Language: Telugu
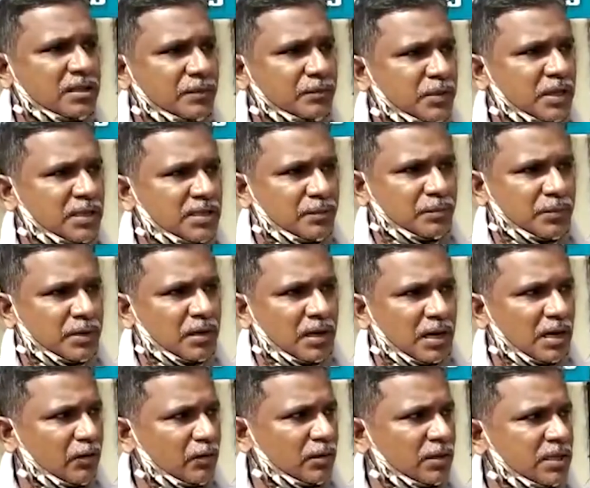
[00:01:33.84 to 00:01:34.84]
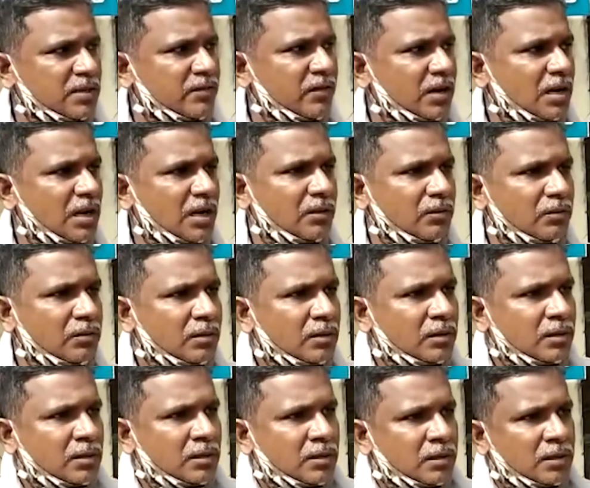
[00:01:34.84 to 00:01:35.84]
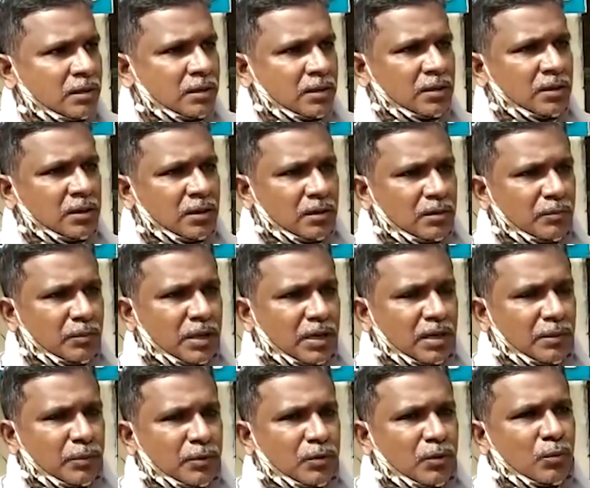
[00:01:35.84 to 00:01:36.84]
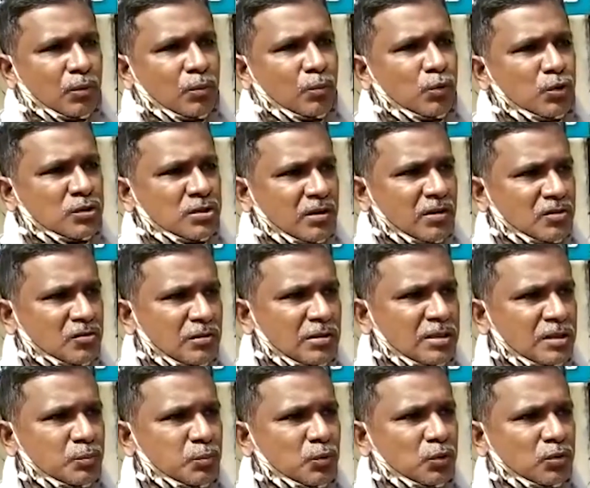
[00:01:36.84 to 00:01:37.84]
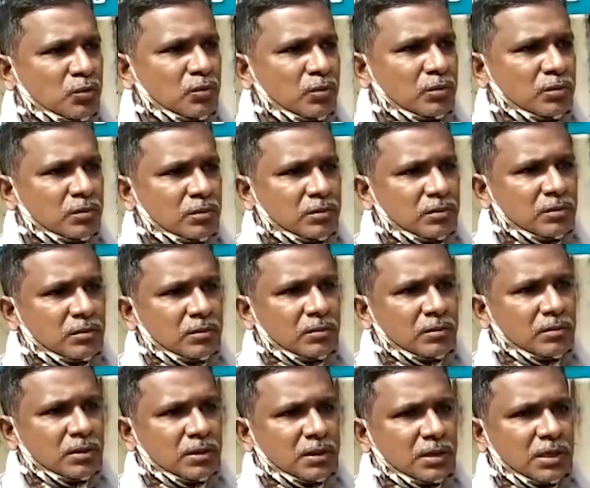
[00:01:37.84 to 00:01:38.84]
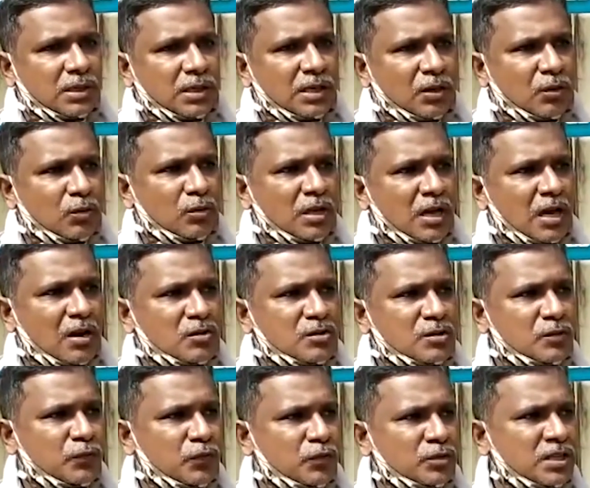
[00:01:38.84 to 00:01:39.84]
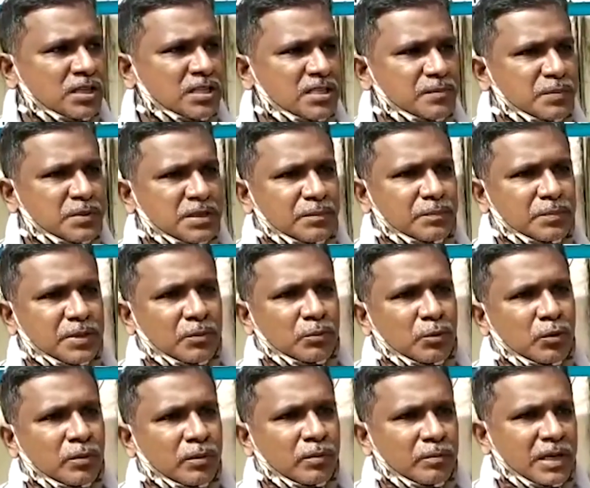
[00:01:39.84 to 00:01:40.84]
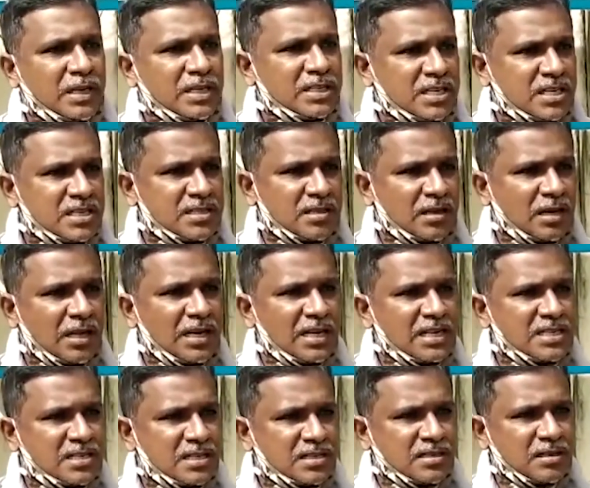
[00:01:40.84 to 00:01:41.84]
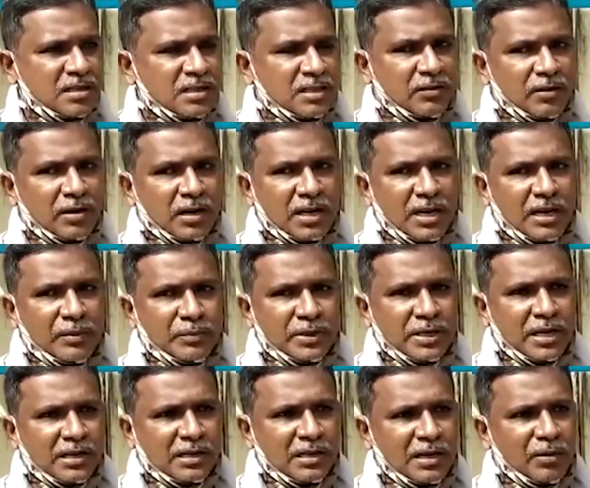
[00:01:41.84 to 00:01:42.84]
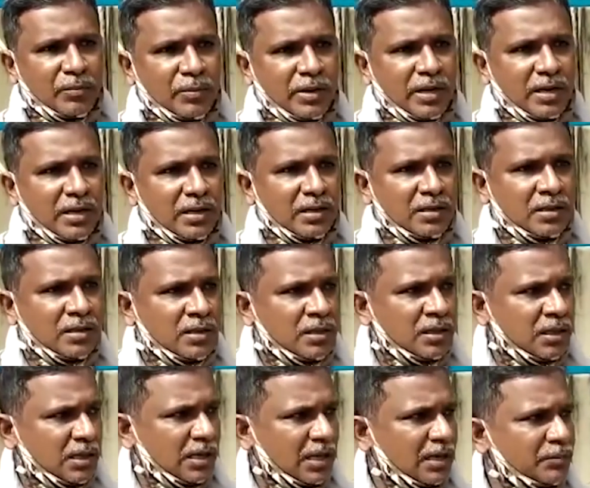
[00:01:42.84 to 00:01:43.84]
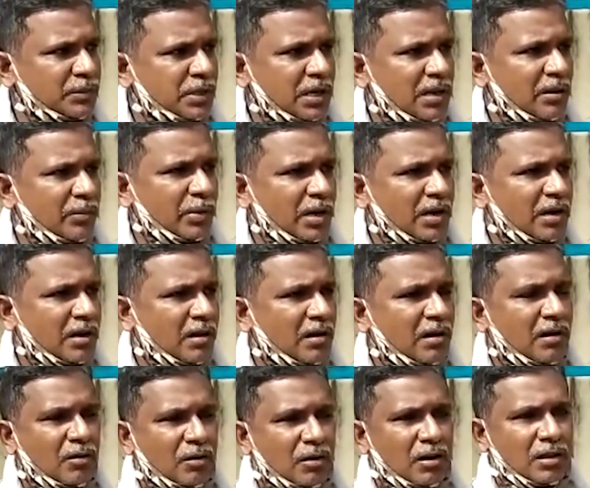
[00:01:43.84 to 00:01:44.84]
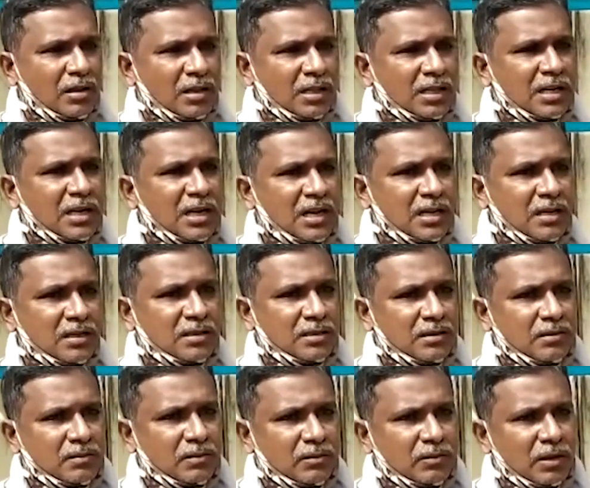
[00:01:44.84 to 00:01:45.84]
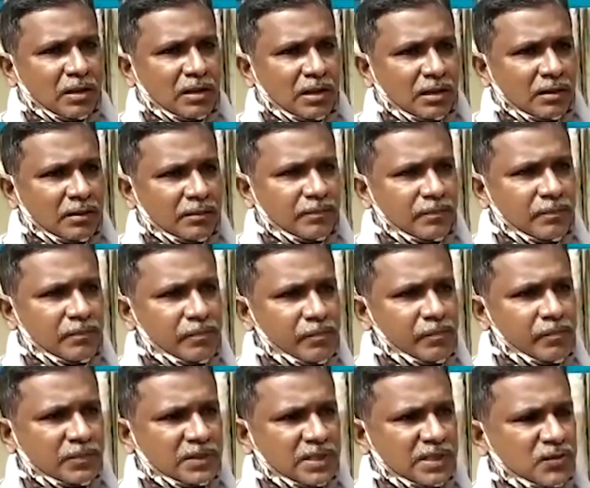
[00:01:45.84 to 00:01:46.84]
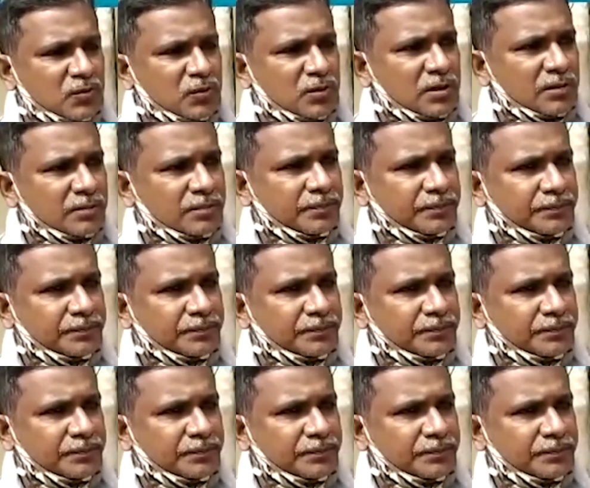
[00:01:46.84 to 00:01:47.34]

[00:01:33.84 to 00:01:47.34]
చెప్తా చెప్పండి ఆడియో ఇవ్వట్లేదు మరి ఇప్పుడు రెండు మూడు సంవత్సరాలు నింపుకుంటుండు ఈ రోజు ఆ రోజు ఫోన్ చేసి చెప్తాము మేము లీస్ట్ చేస్తా లీజ్ చేస్తాం ఇంతవరకు ఏం చేయట్లేదు మరి ఏం చేయాలో మాకు అర్థం కావట్లేదు అందుకే లేదు